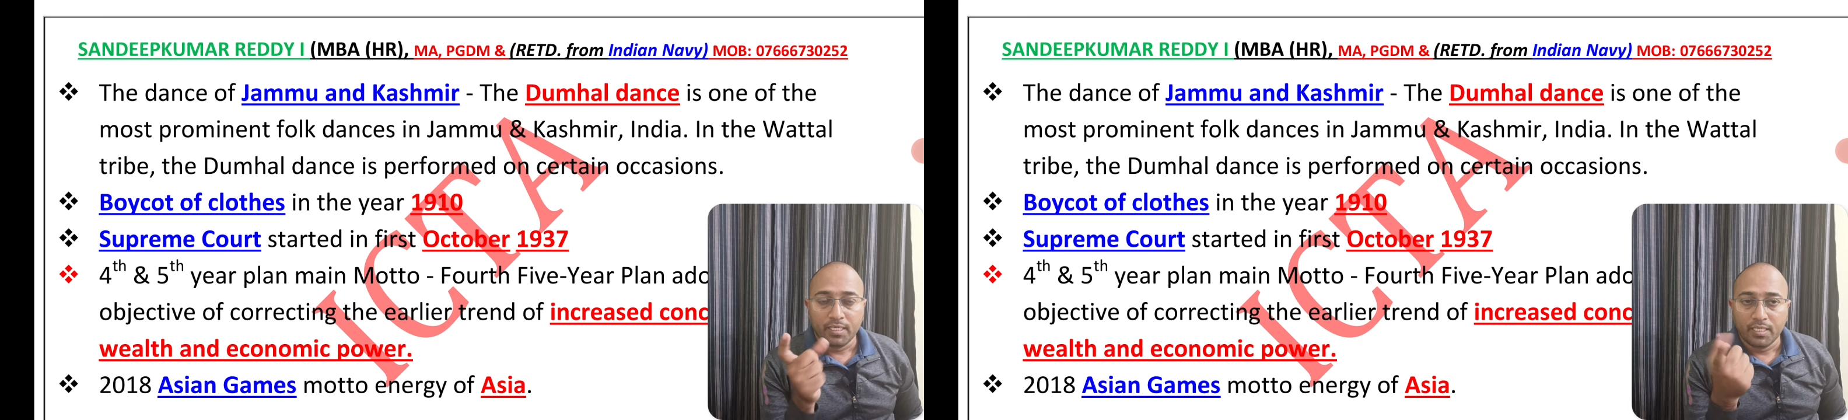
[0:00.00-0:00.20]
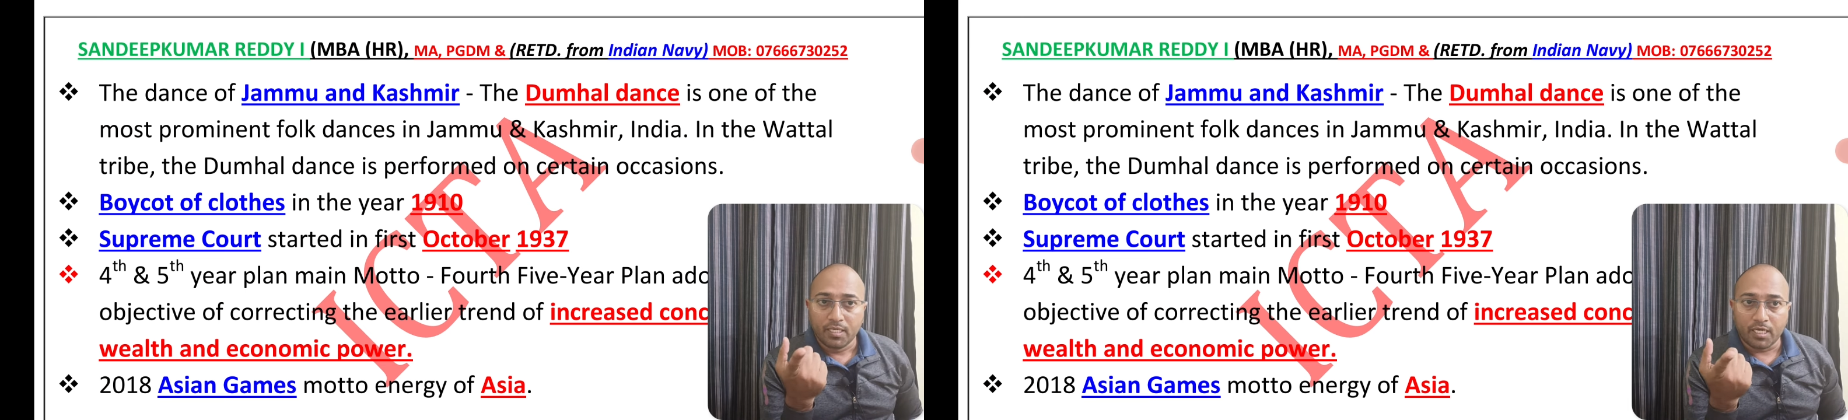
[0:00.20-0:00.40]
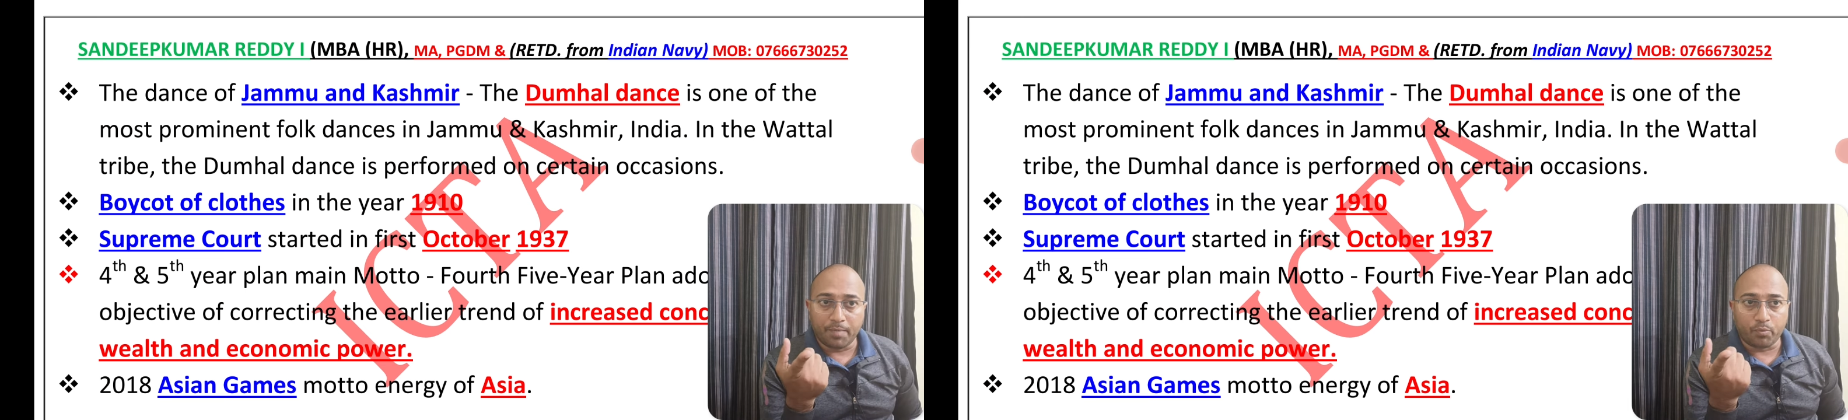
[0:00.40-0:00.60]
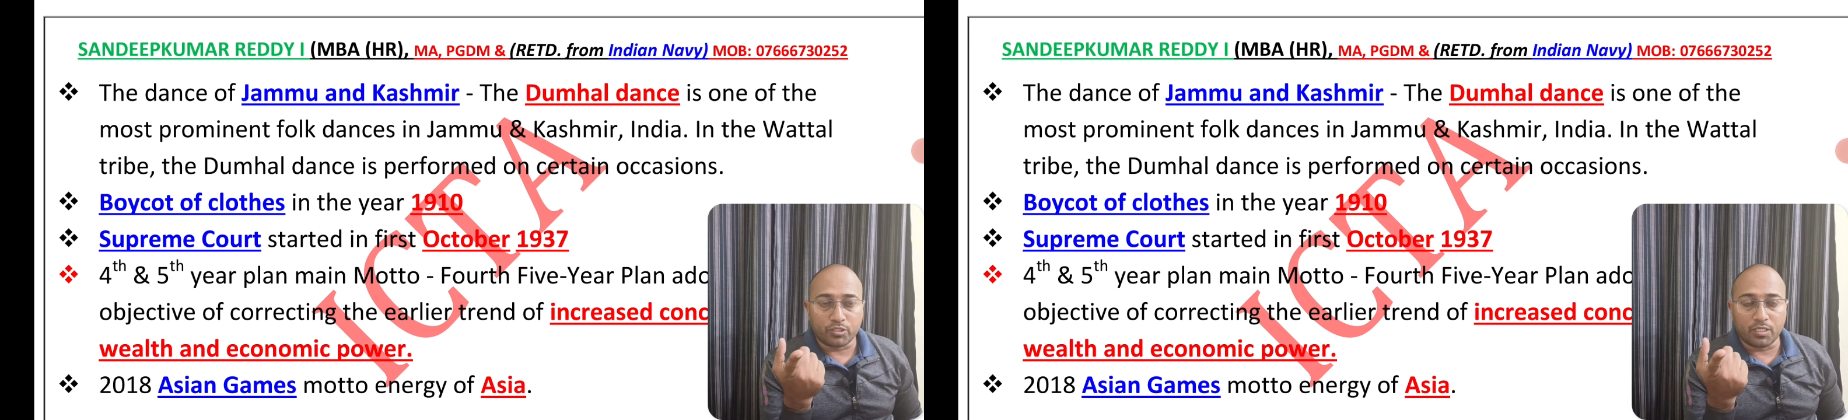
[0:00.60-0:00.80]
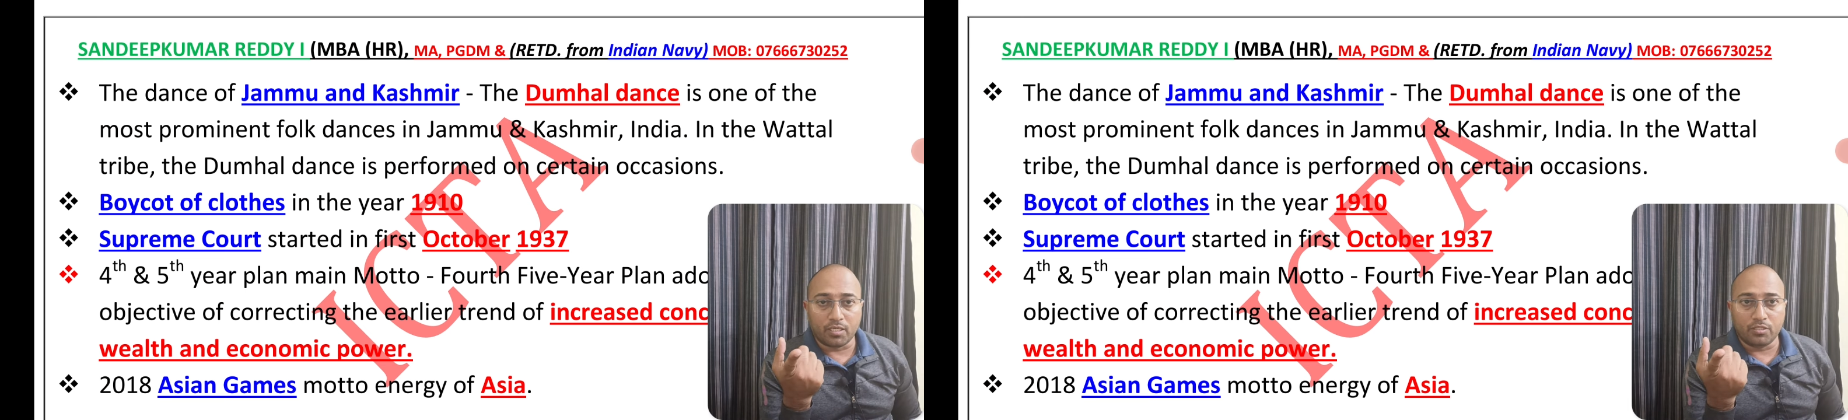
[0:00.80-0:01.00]
రేపు క్వశ్చన్
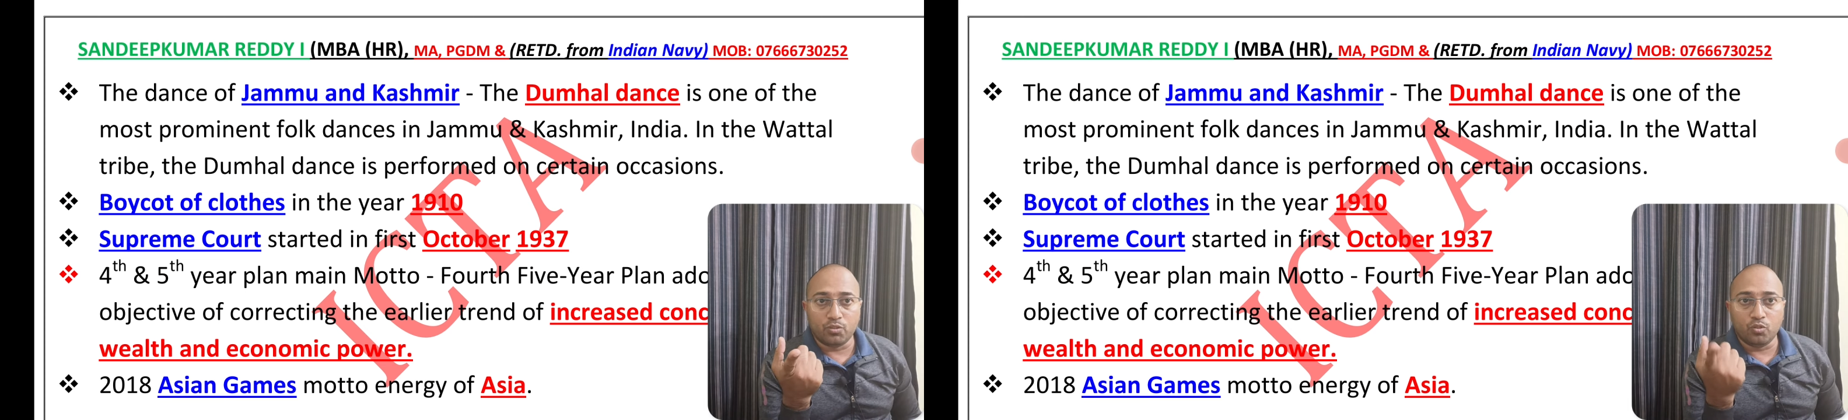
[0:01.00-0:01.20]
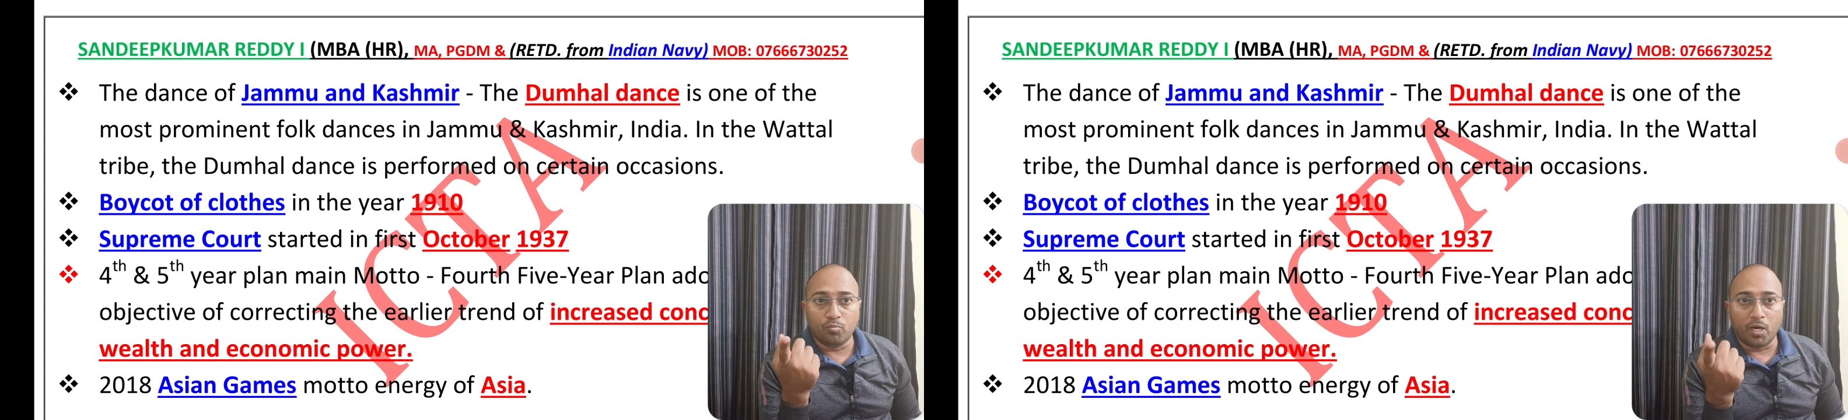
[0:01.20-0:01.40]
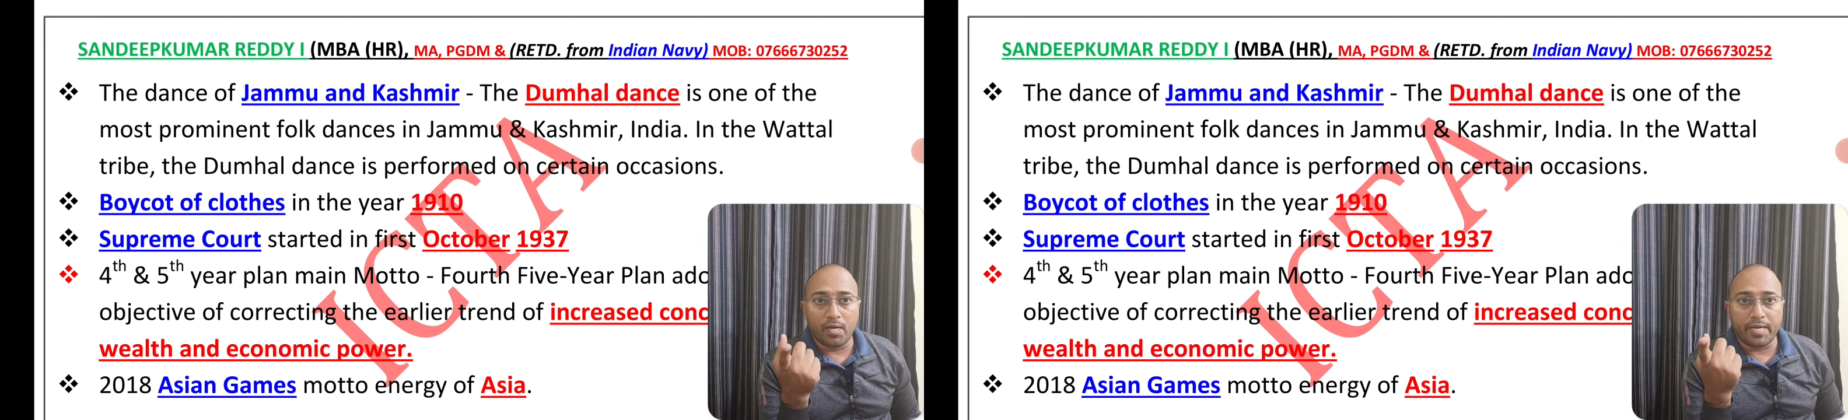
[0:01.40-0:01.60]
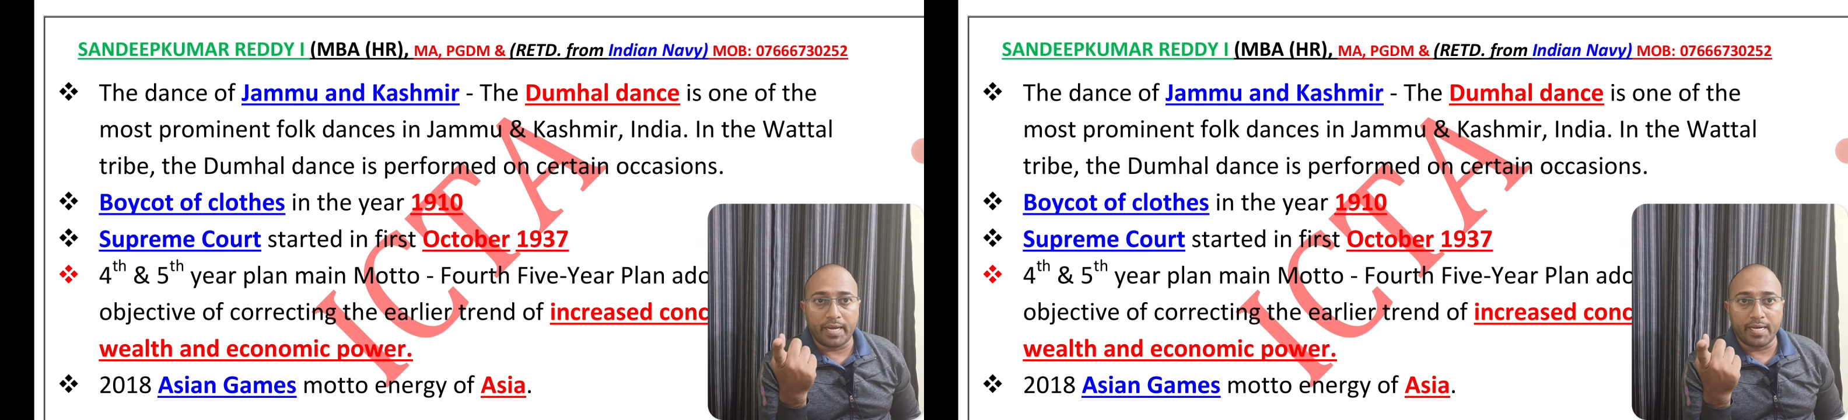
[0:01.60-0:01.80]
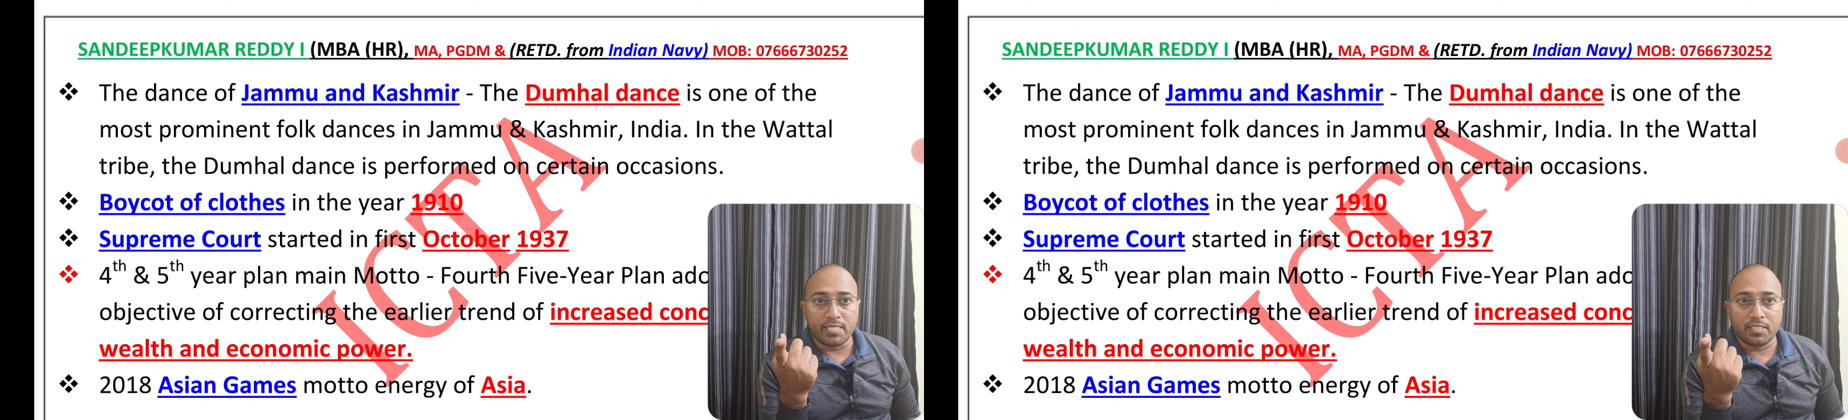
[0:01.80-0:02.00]
అడగచ్చు డుమాల్ డ్యాన్స్